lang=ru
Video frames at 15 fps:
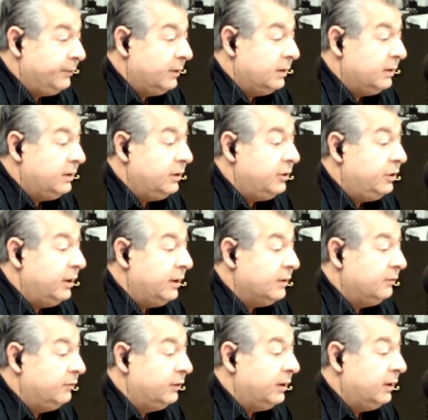сейчас
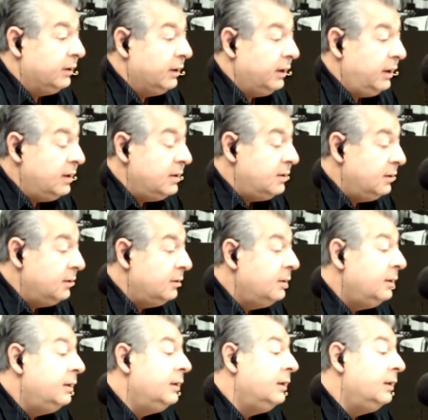в Конгрессе
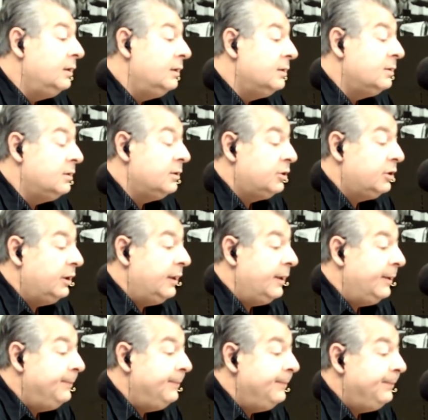
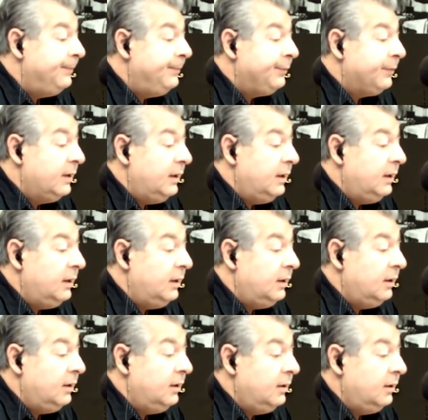США.
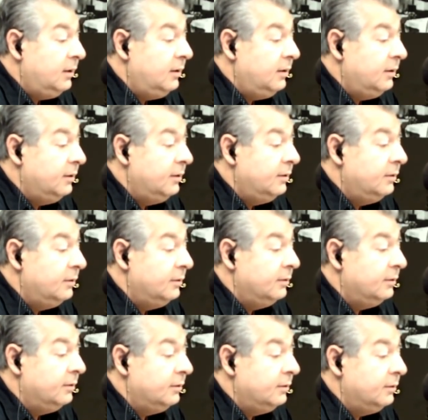И
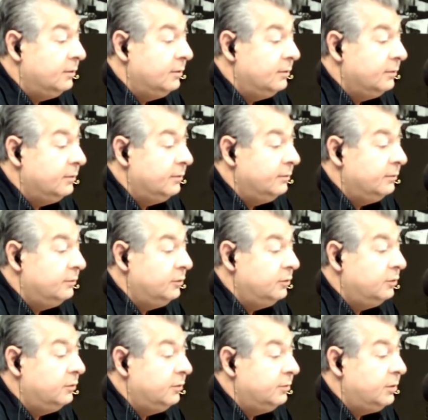
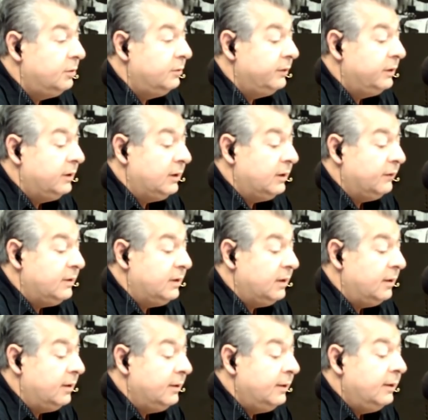ну, в общем, вот эта
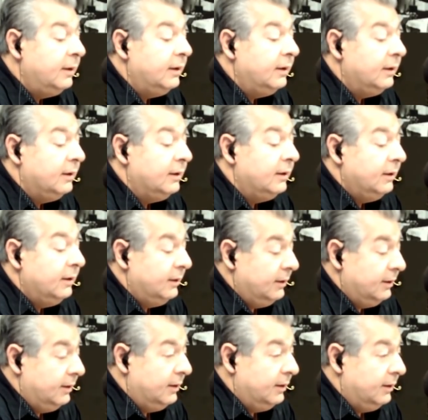вся
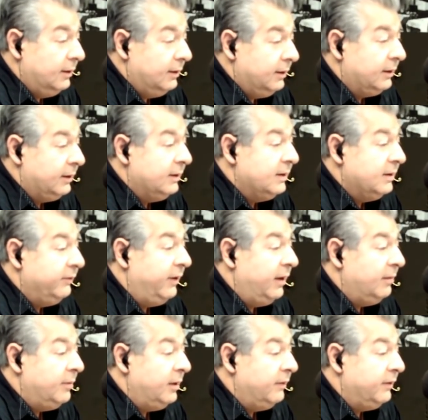так
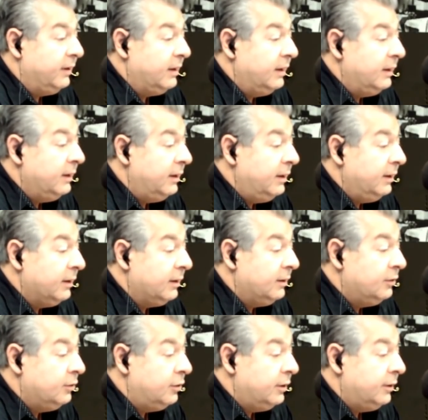называемая вакханалия,
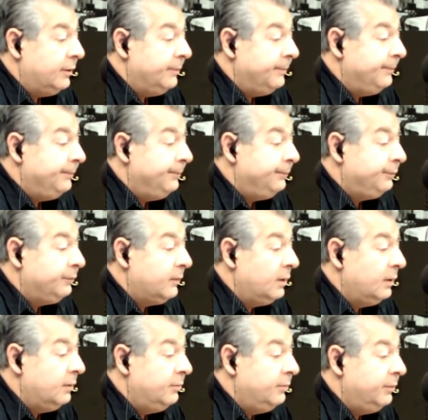которая
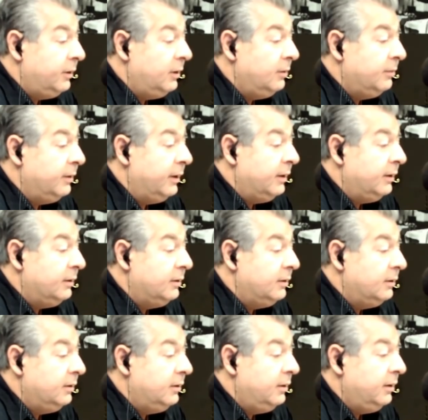принимает
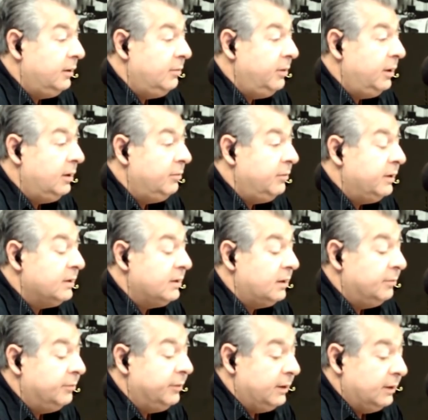или имеет место
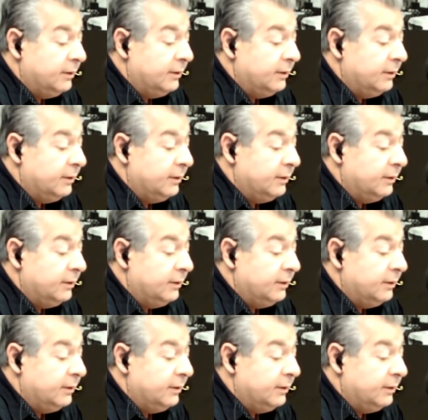быть.